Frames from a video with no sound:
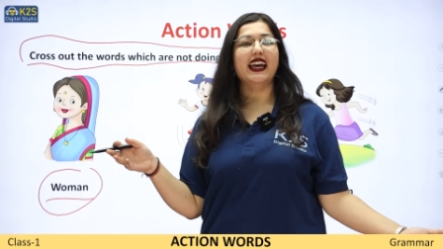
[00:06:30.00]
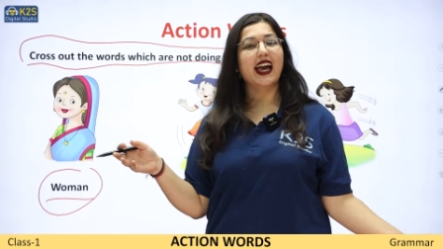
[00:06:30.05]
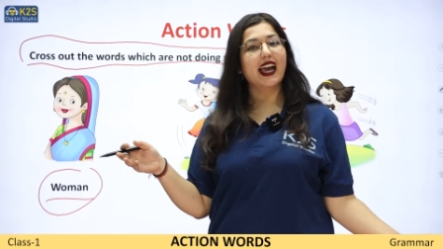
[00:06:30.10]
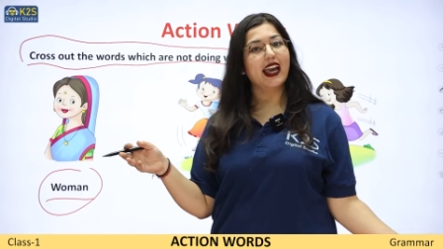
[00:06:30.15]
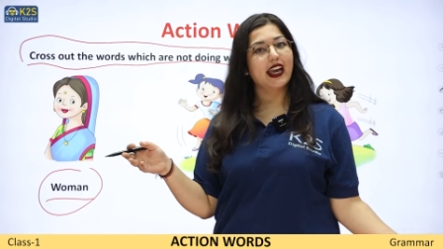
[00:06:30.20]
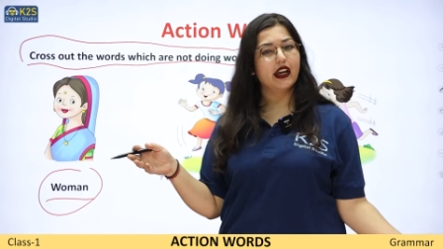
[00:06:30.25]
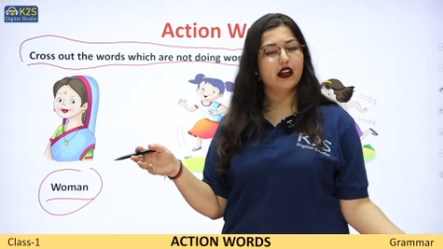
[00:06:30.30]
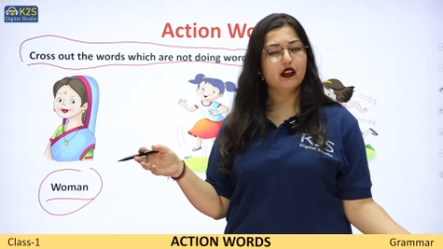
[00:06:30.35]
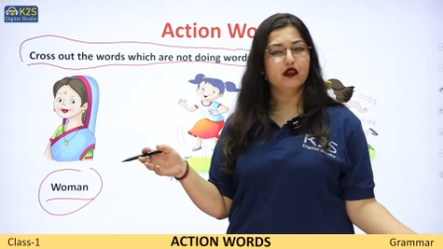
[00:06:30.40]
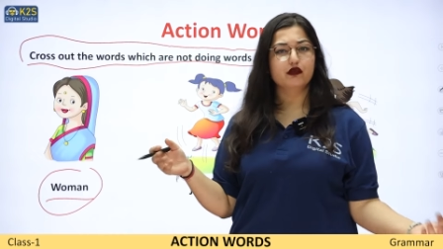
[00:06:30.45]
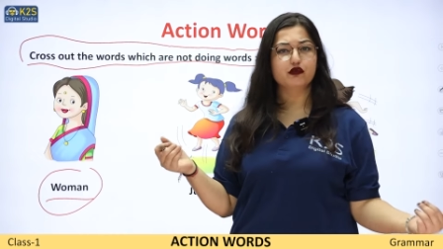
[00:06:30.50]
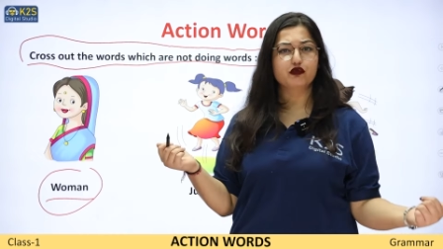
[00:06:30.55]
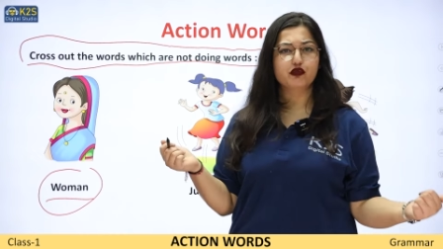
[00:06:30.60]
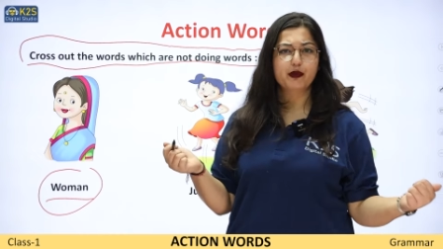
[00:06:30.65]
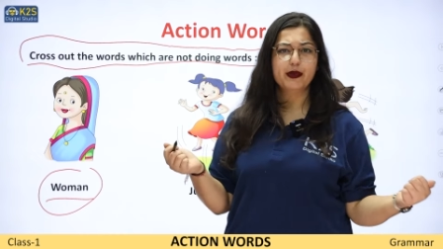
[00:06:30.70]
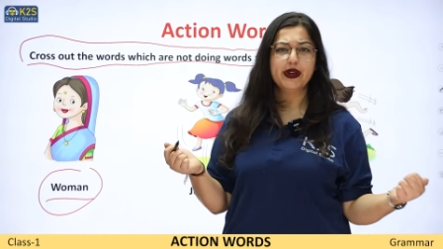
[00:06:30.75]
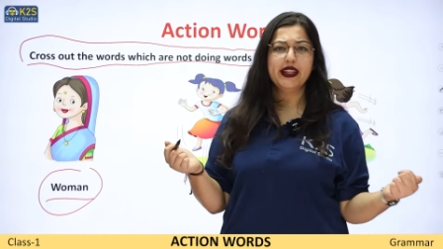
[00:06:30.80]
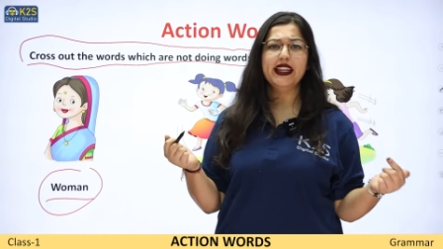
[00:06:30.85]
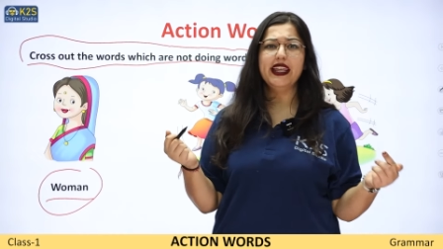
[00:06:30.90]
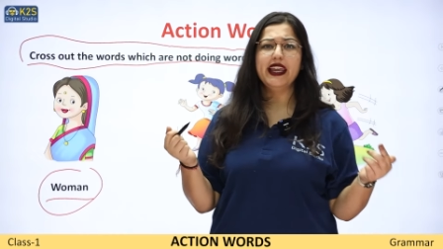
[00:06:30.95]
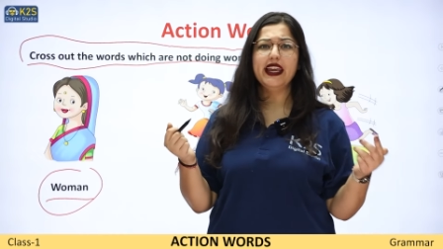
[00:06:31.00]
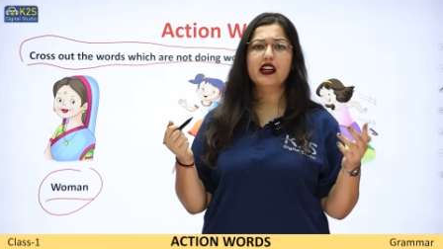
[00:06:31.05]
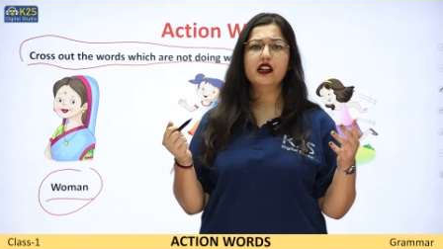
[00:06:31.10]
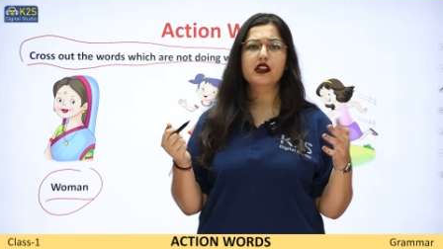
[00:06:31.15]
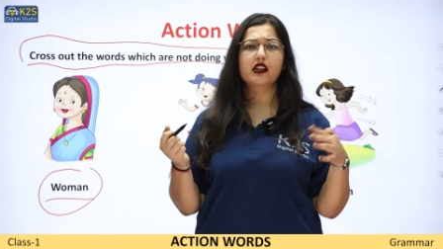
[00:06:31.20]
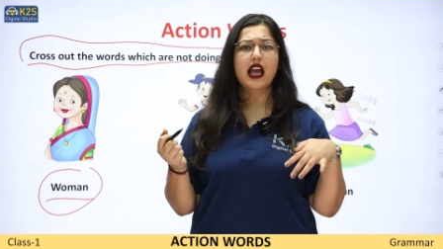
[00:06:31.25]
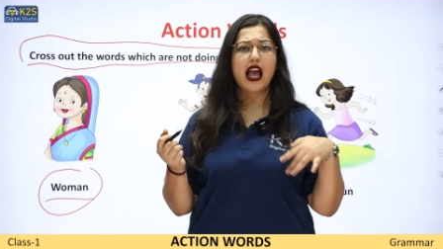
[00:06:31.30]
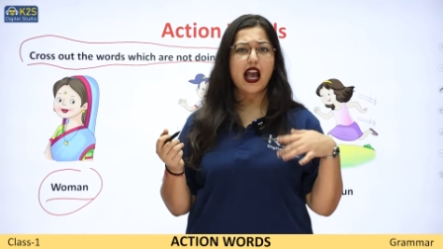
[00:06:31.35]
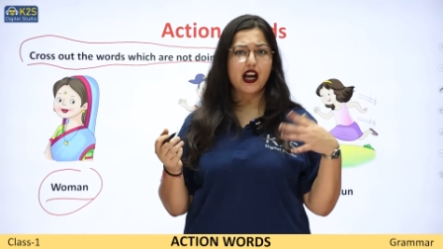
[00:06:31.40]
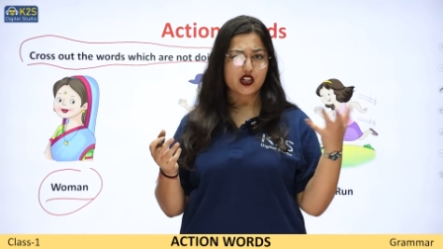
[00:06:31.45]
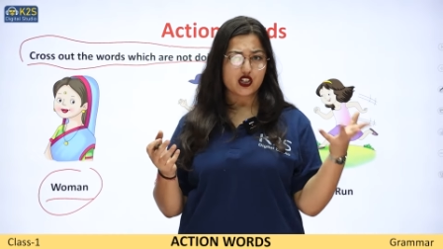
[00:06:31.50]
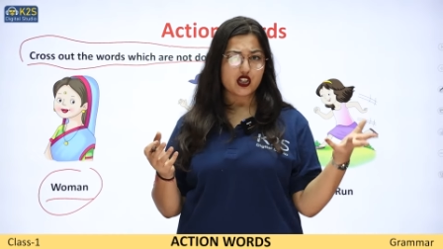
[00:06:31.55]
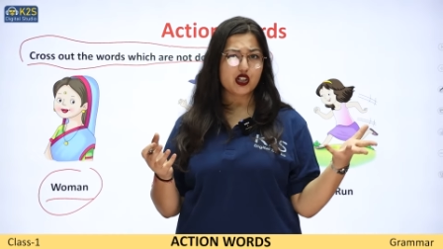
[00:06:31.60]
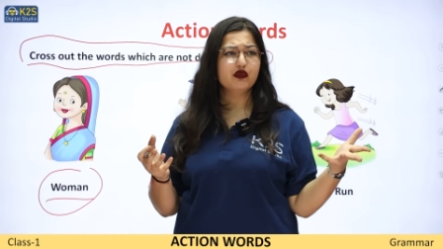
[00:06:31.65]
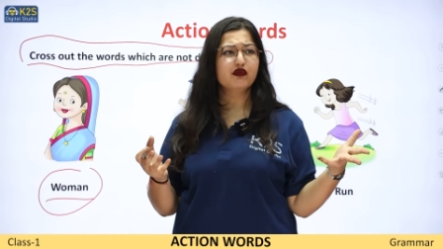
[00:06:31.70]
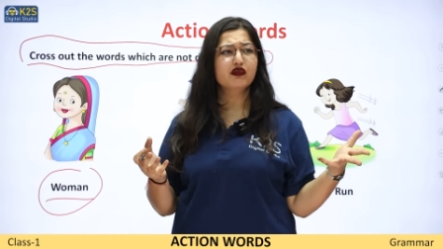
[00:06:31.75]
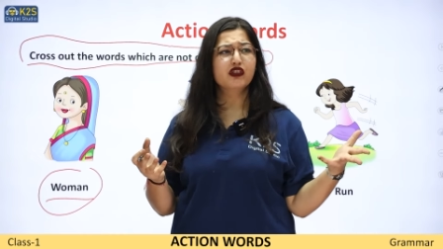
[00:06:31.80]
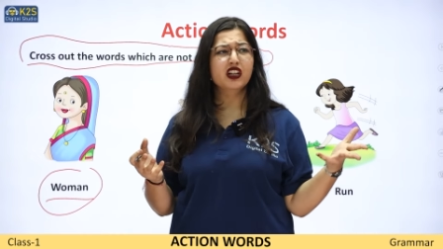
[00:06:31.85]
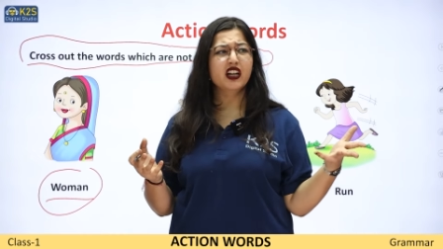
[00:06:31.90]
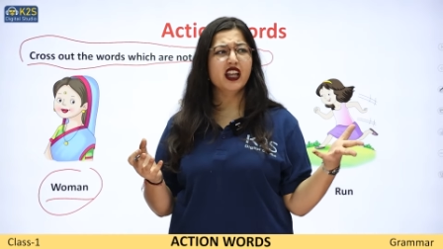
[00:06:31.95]
क्या है वुमेन एक
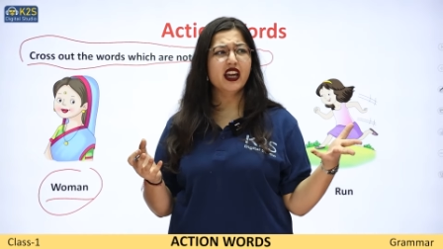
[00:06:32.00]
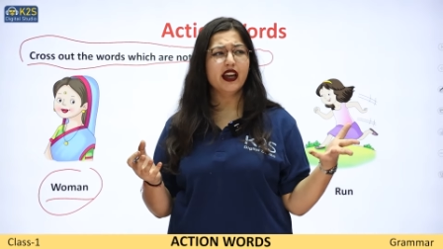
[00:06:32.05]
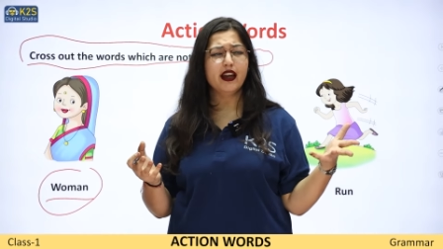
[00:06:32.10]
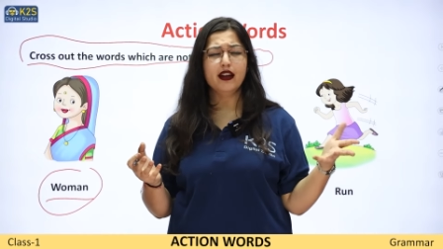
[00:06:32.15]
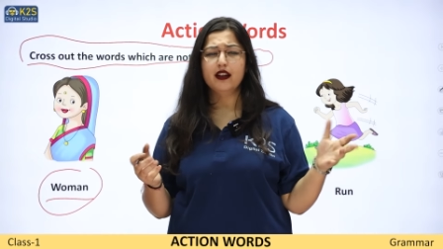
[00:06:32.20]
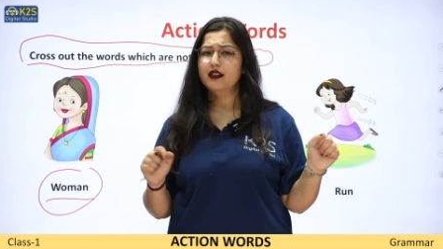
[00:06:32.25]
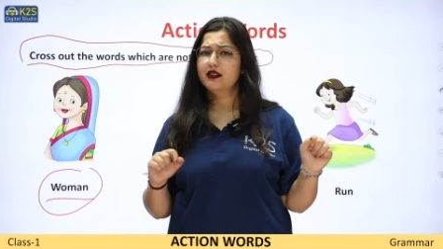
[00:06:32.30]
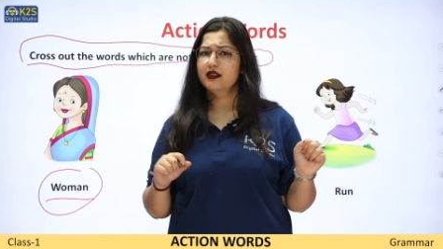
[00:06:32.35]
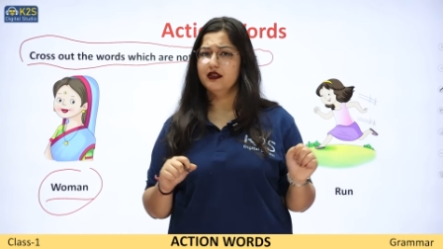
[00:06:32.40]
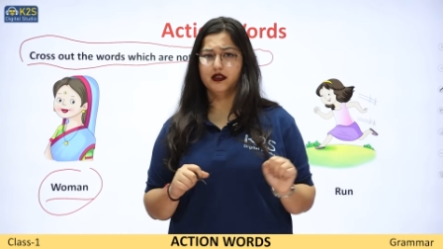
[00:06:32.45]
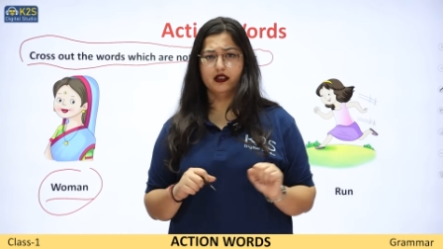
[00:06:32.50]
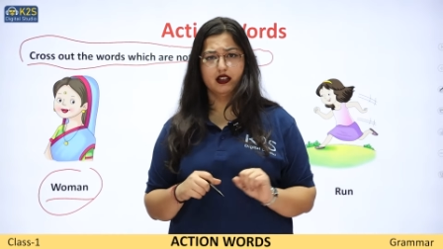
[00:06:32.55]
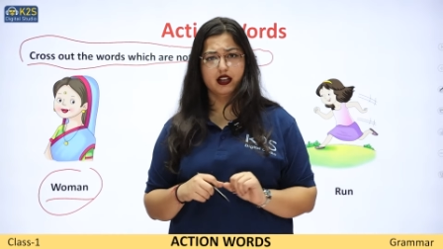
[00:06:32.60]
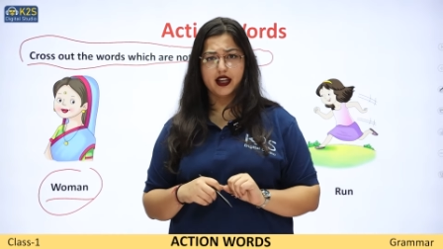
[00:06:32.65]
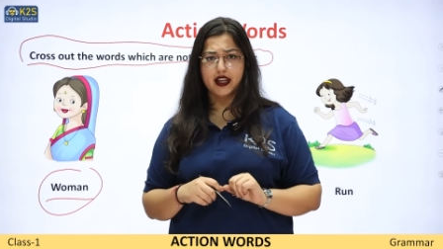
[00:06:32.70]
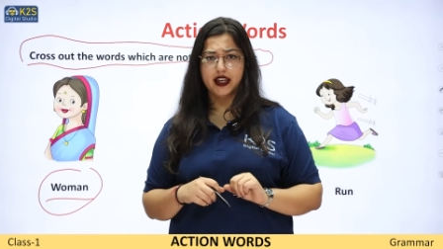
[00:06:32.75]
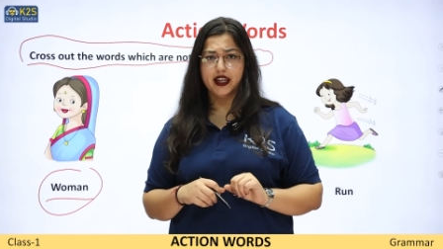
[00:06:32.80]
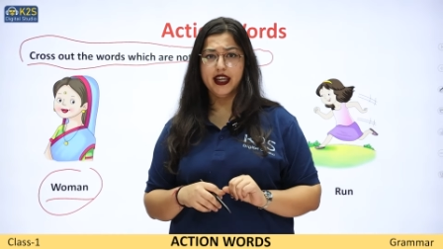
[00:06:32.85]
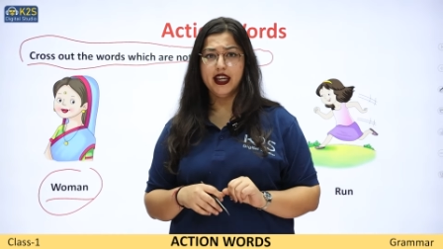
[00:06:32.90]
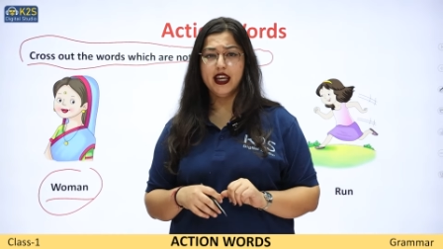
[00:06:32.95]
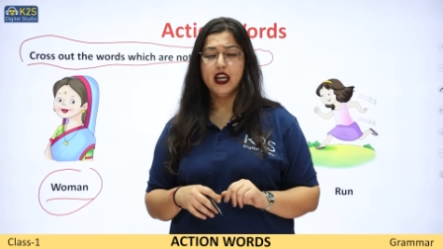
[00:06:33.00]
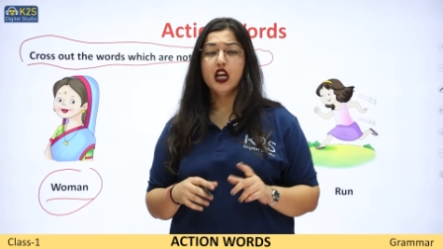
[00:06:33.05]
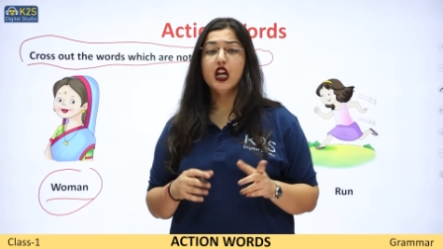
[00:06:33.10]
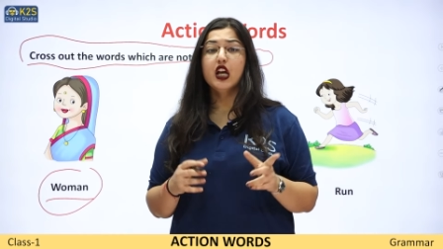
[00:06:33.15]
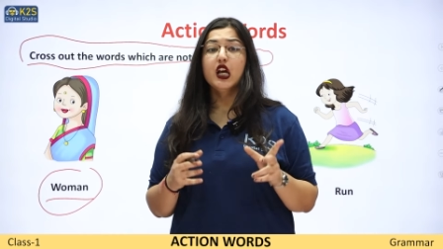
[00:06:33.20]
एक्शन वर्ड है नहीं